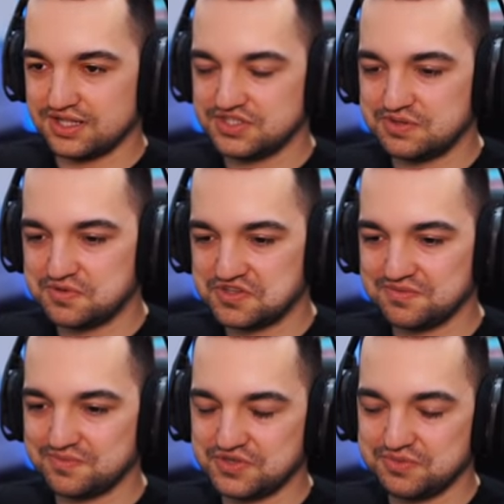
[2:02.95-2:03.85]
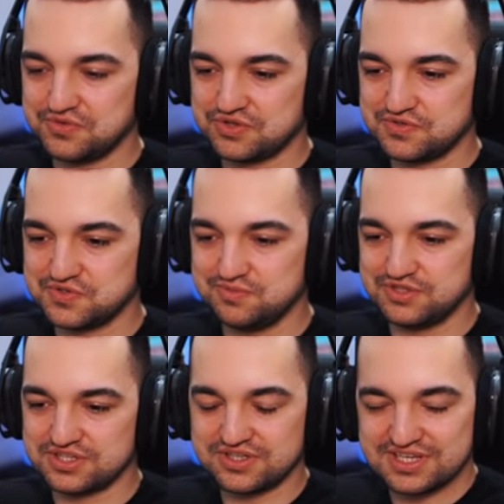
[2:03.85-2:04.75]
jeśli będziemy, bierzemy udział w
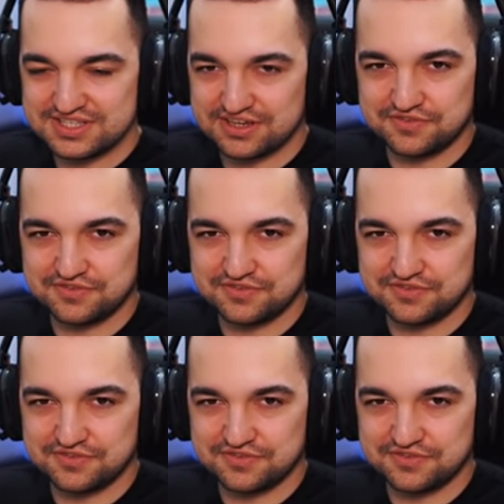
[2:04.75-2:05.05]
submicie, to nie jest jak w